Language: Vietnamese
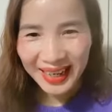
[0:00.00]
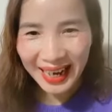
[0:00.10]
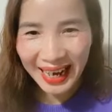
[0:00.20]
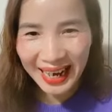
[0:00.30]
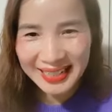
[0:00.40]

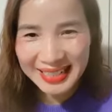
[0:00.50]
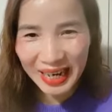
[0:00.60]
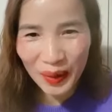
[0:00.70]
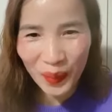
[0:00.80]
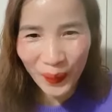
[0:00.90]
À,
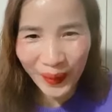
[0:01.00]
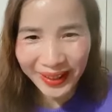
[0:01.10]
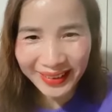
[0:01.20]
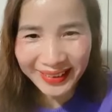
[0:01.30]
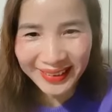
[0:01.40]
chào
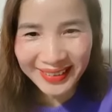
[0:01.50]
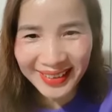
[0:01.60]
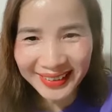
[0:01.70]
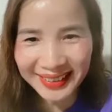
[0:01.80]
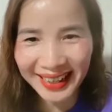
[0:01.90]
Nguyễn
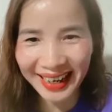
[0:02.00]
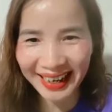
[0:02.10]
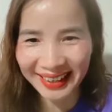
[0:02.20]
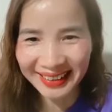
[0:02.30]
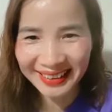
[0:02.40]
Ương
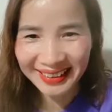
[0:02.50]
nha.